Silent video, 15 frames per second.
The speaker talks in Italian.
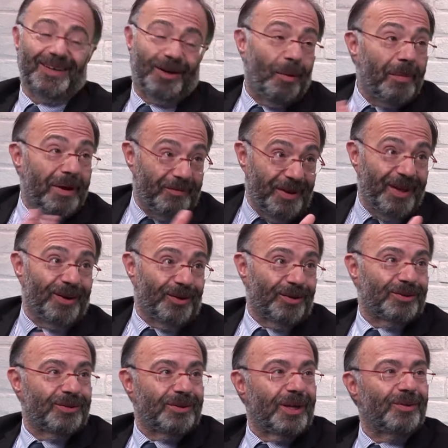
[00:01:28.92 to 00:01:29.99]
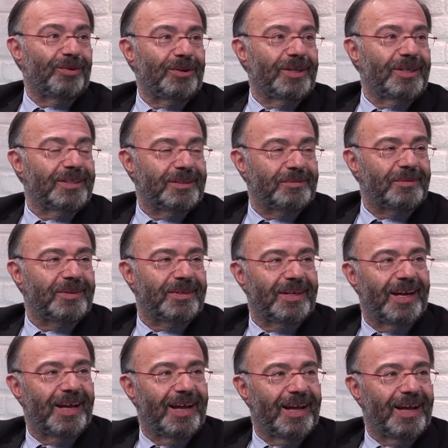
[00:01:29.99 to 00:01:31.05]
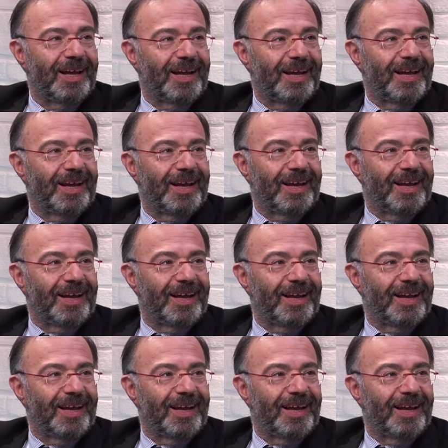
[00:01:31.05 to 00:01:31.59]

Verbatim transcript: no, ma è vero, sono d'accordissimo. Perché stavo di creare